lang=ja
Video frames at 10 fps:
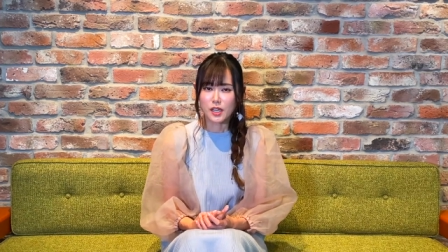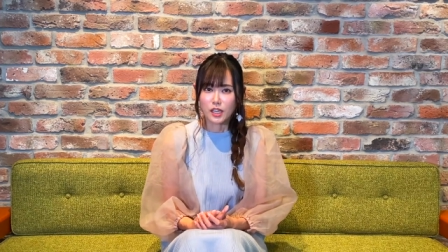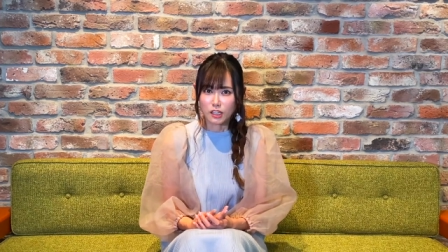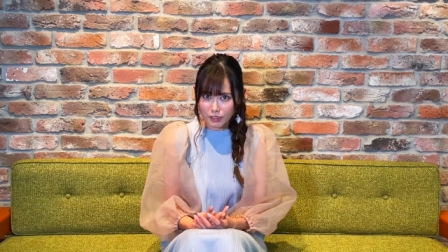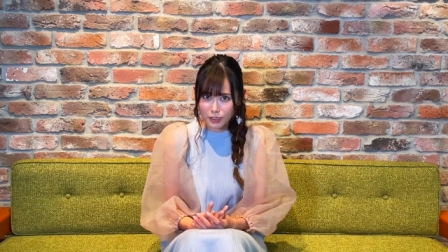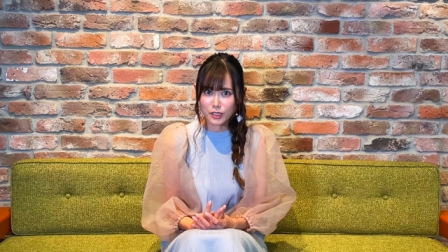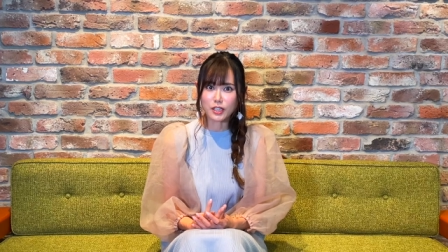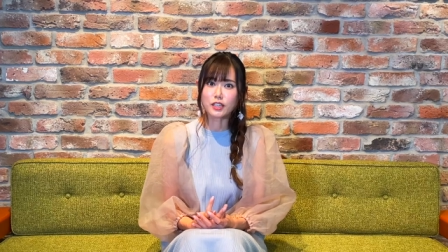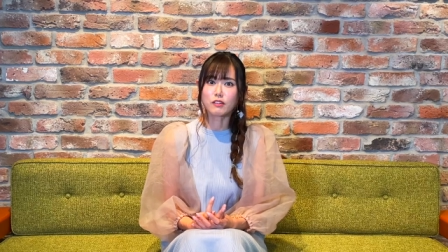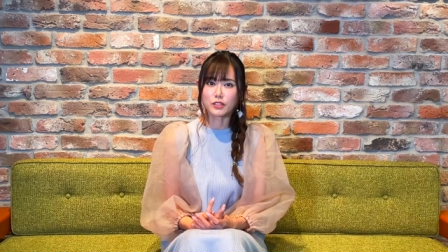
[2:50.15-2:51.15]
えビルだ
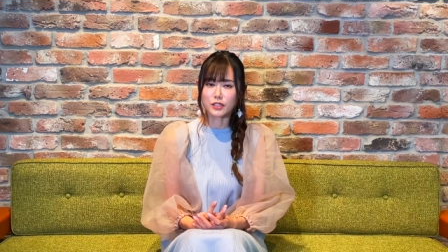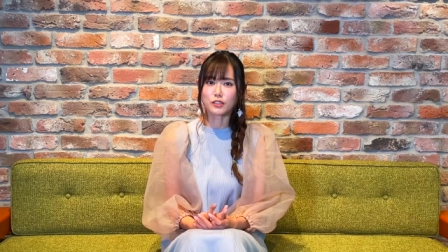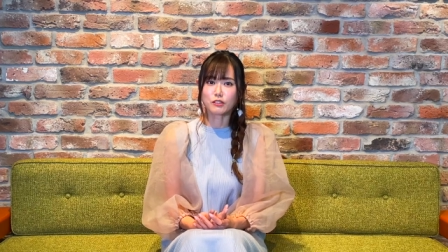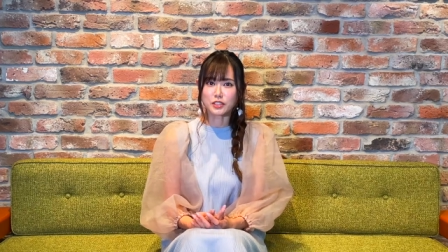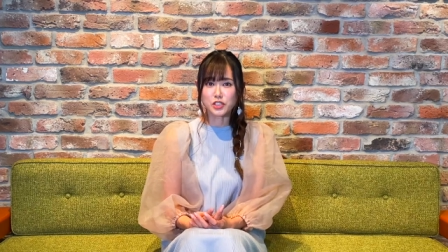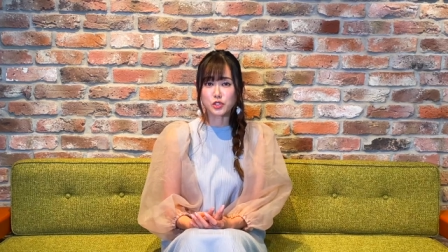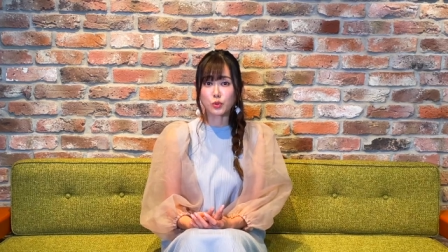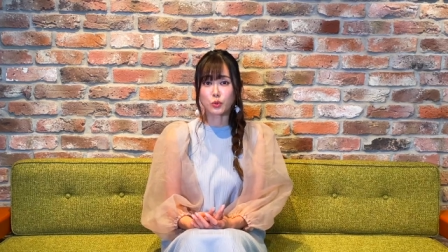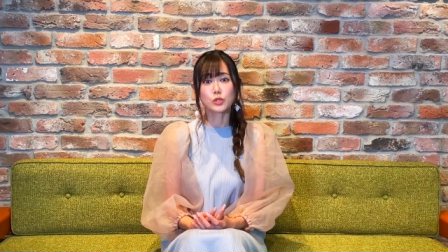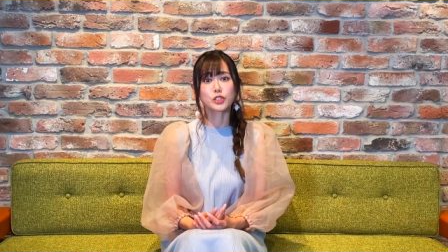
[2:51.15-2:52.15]
けではなく私の
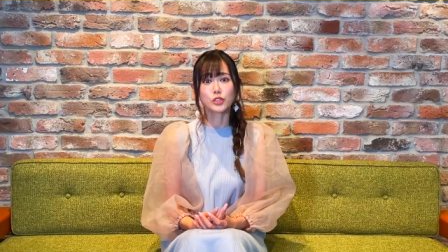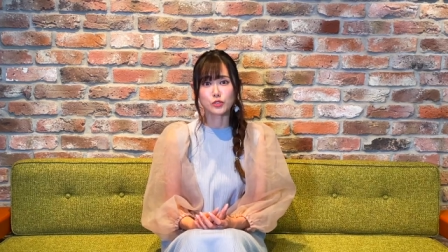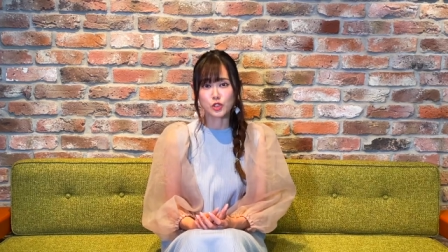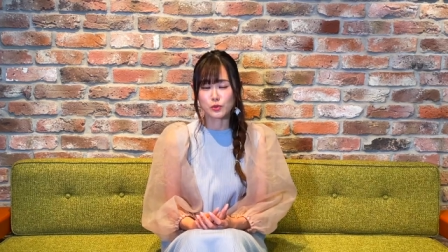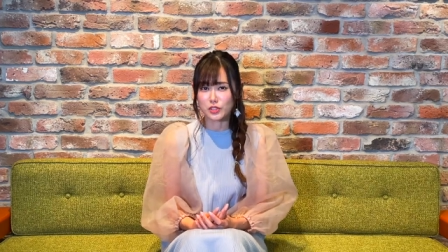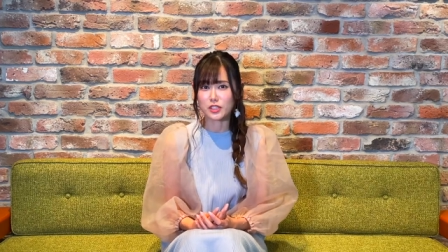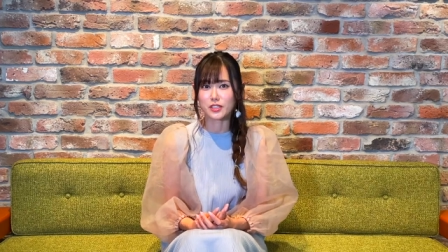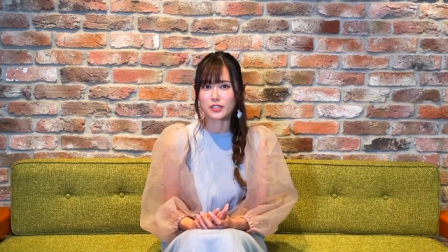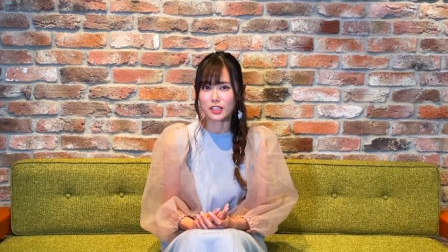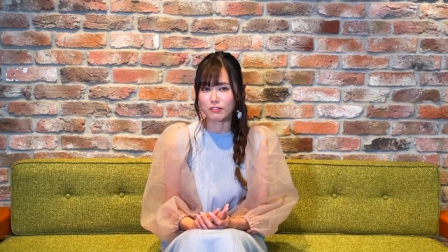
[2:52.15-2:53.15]
公式 YouTube
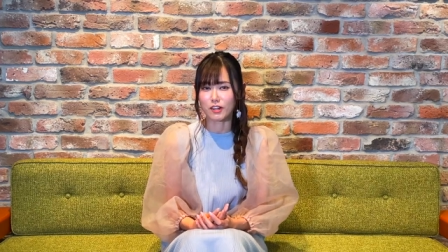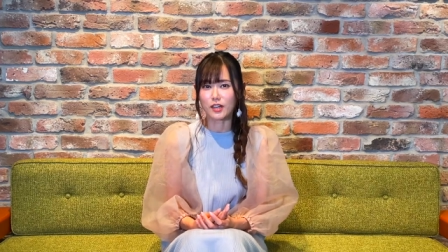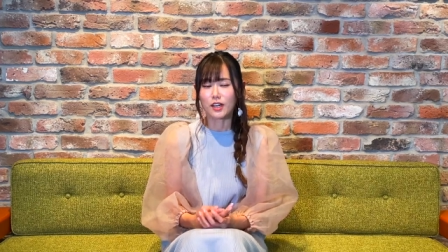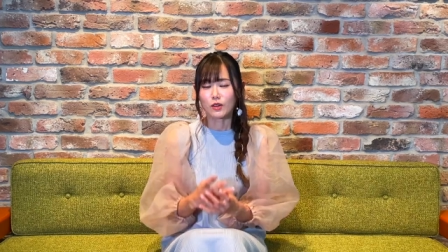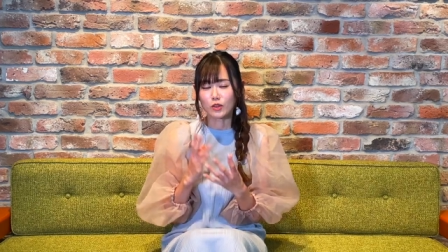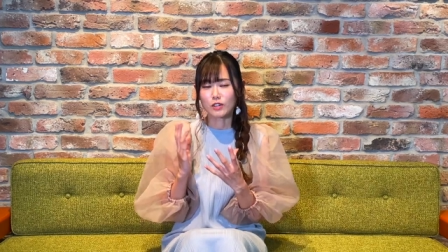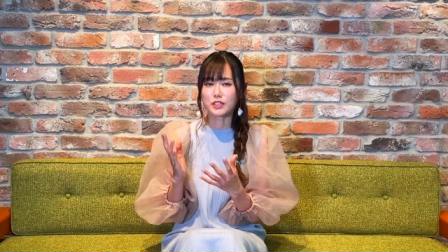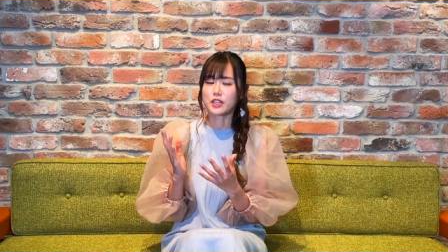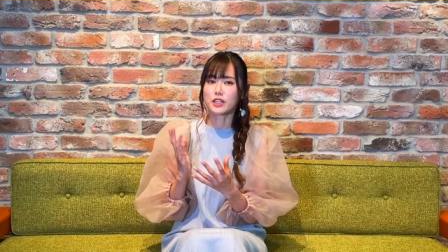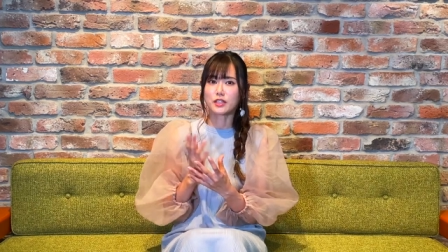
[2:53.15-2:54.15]
チャンネルにはこれま
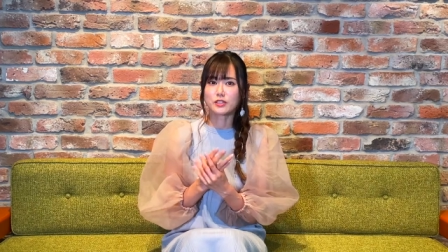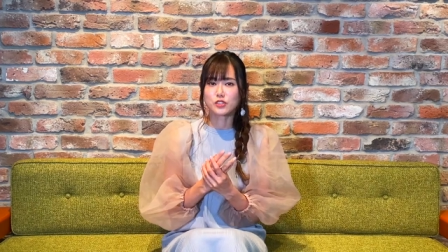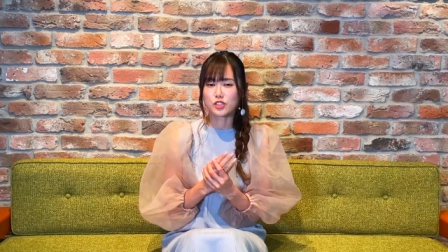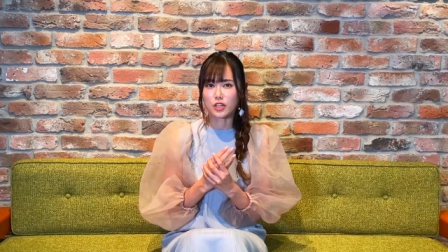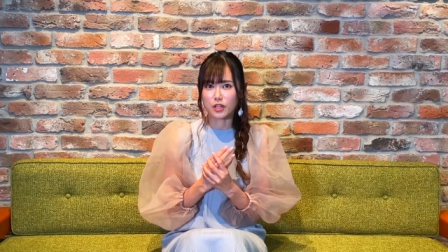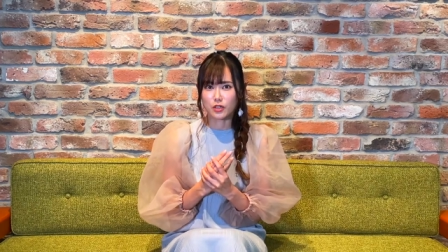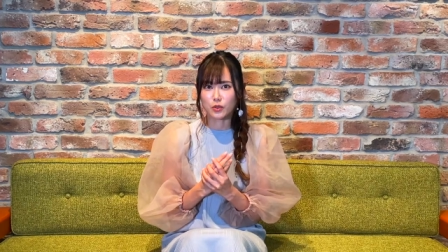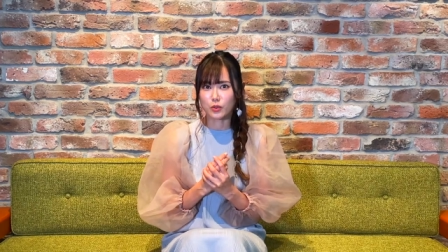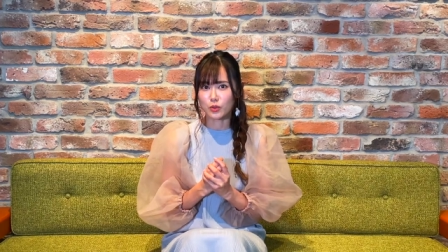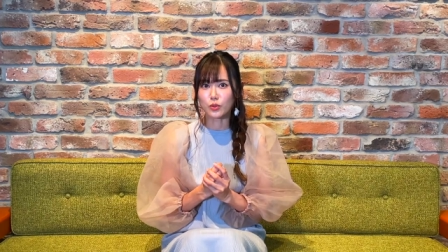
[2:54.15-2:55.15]
でリリースした楽
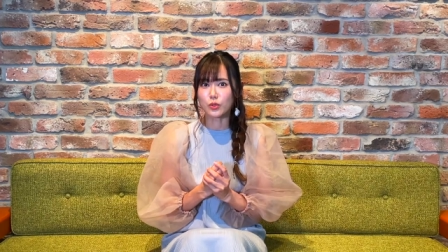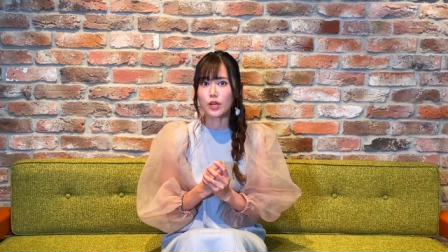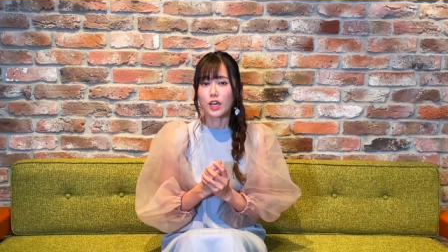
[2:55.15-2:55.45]
曲の